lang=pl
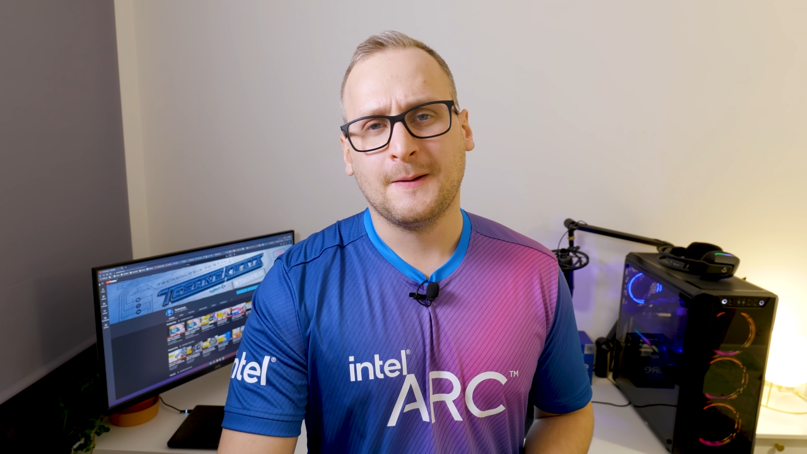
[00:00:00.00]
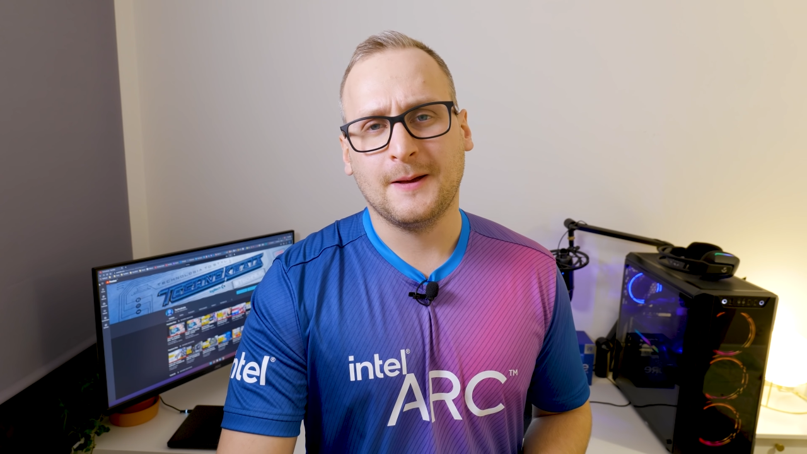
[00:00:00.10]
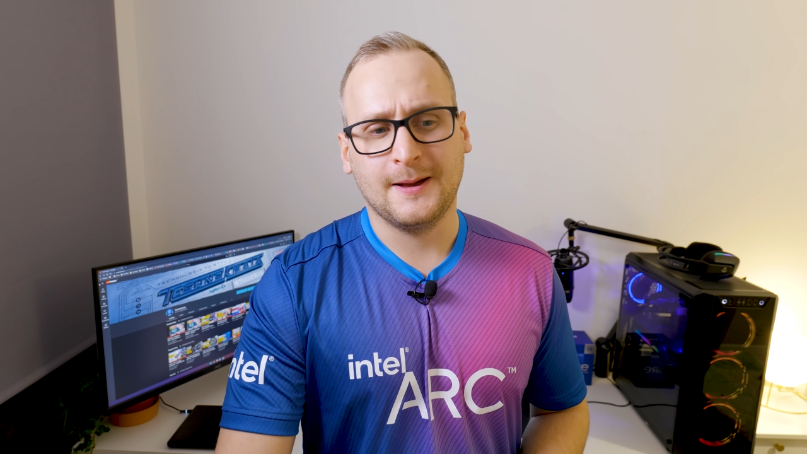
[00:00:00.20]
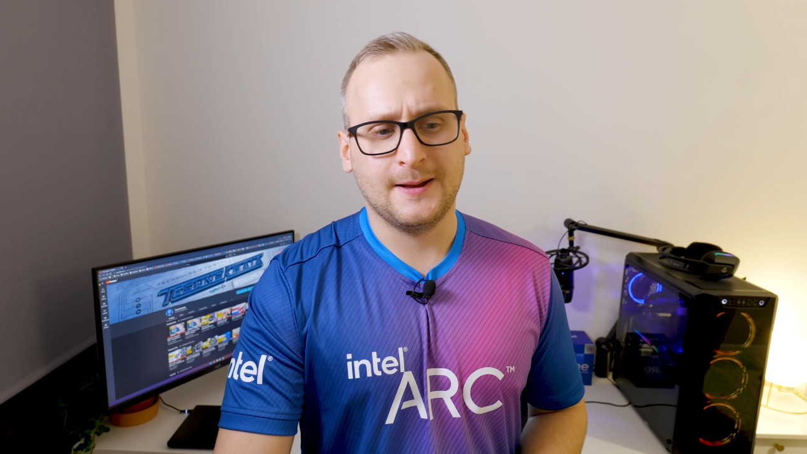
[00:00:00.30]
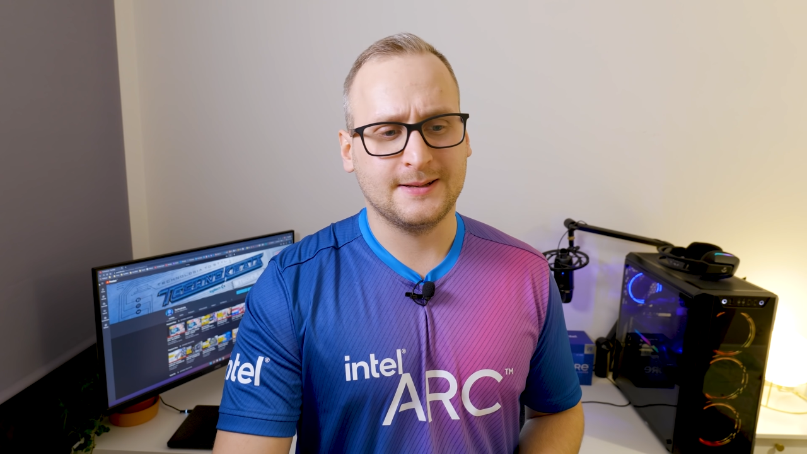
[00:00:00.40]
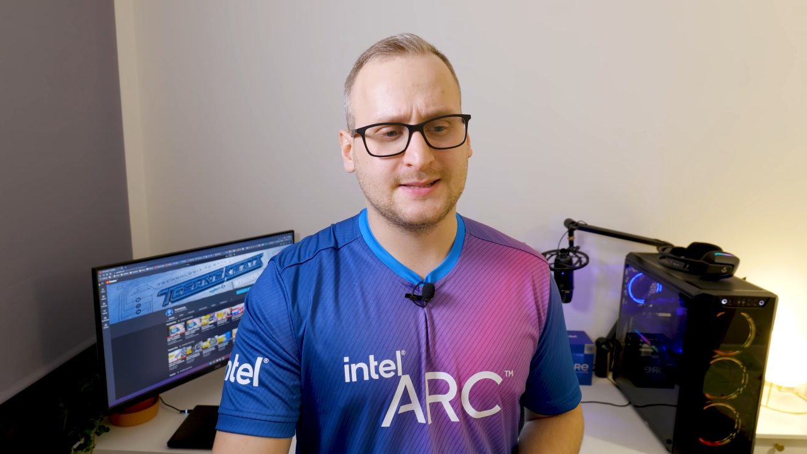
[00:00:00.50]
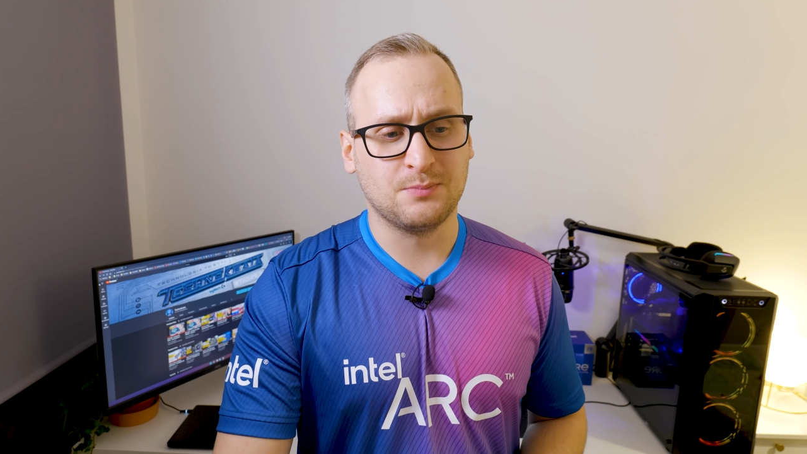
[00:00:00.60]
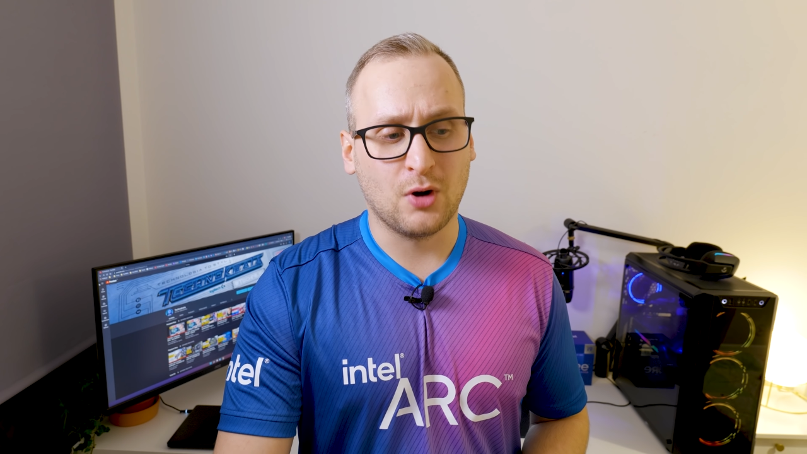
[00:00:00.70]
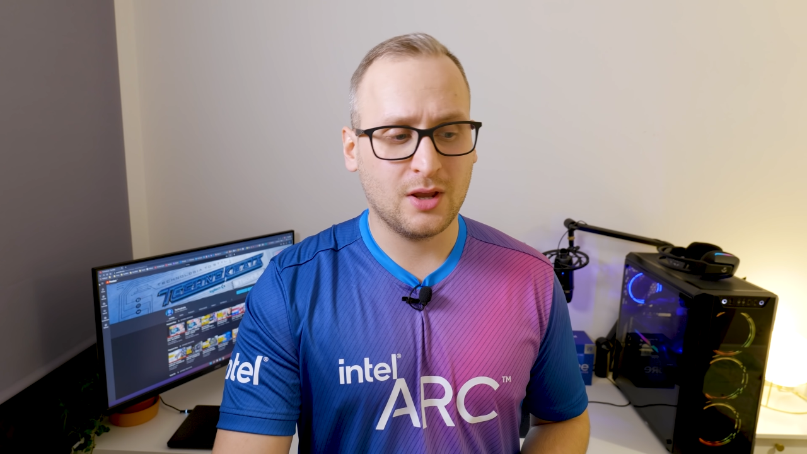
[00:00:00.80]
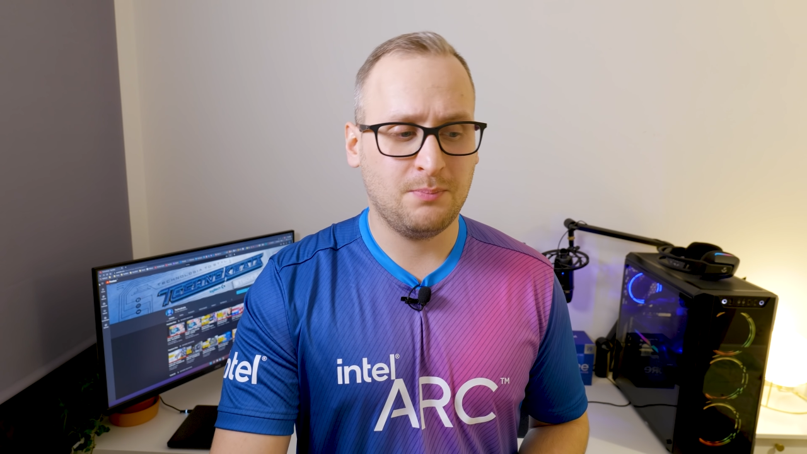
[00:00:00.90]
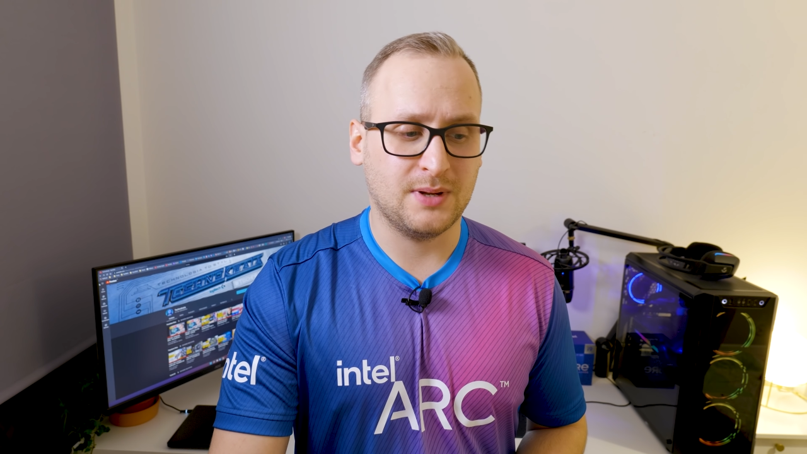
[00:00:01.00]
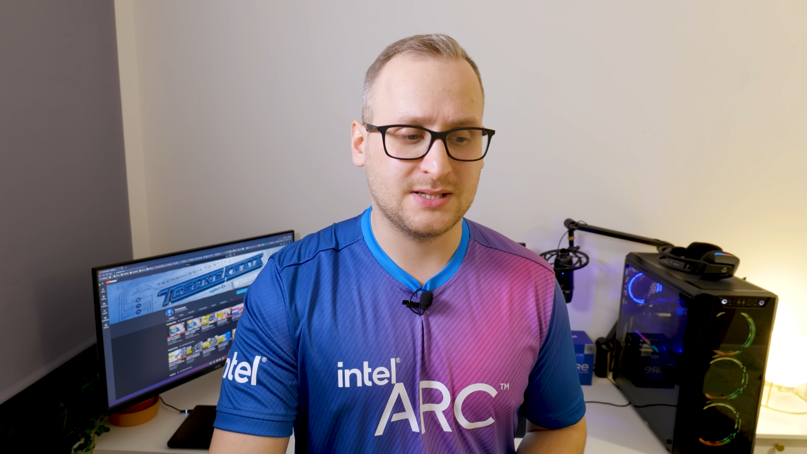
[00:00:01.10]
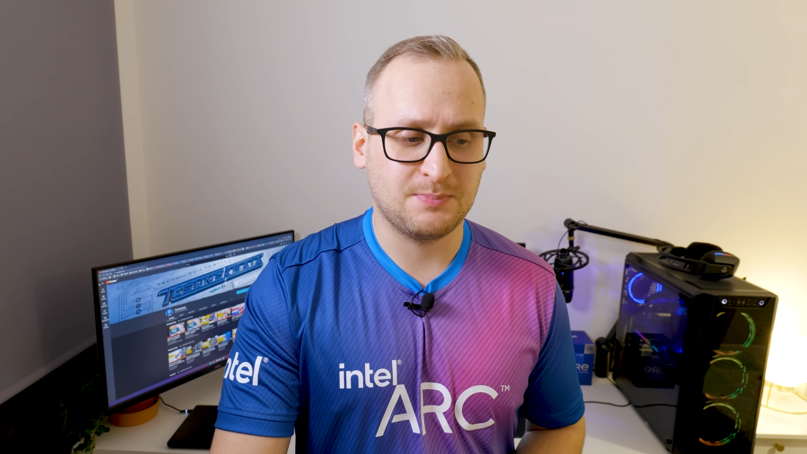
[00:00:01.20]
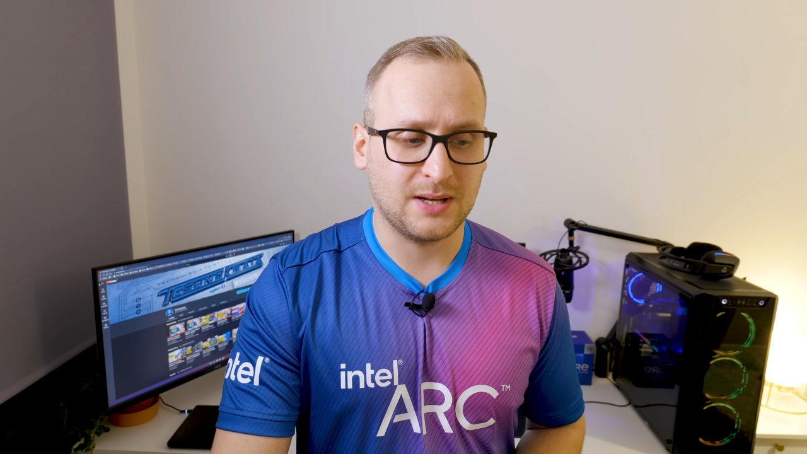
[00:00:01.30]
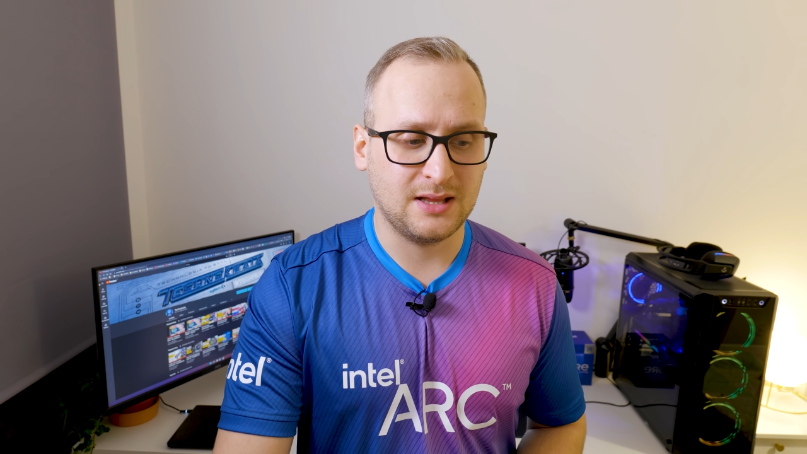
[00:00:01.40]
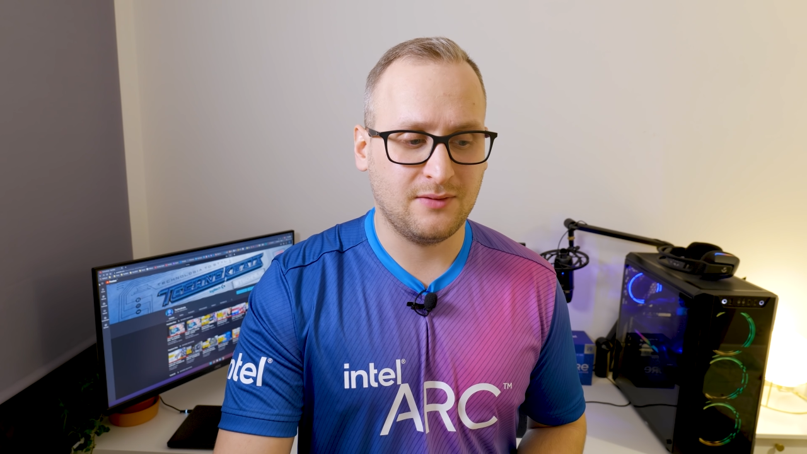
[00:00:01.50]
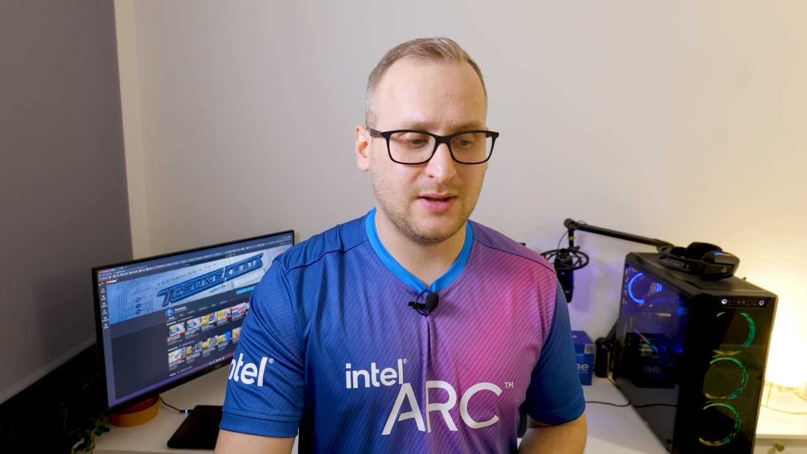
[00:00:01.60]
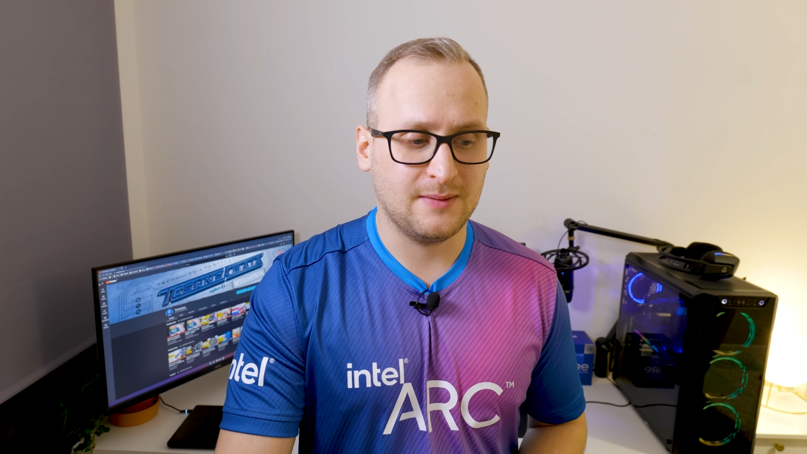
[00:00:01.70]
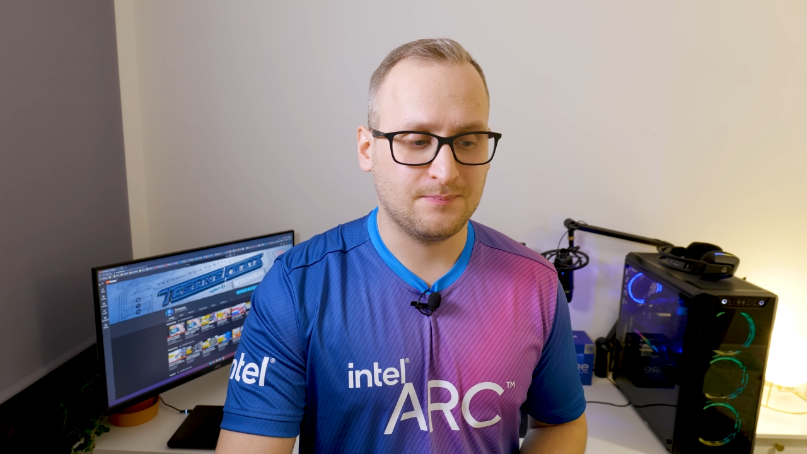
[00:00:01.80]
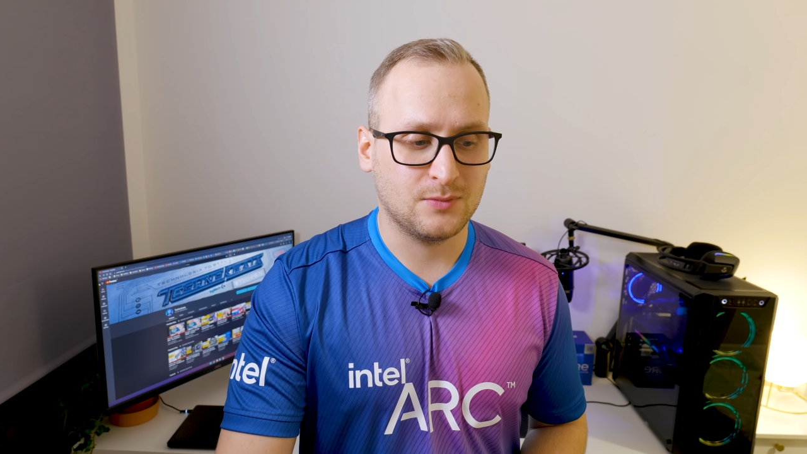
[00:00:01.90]
E, z mojej
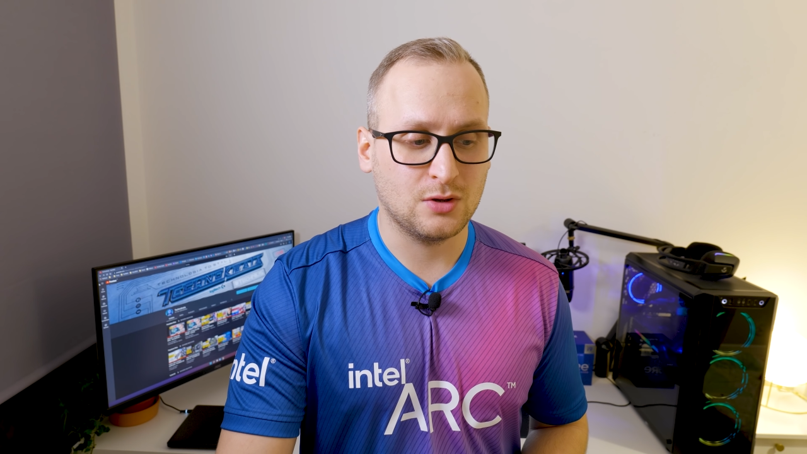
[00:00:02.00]
perspektywy,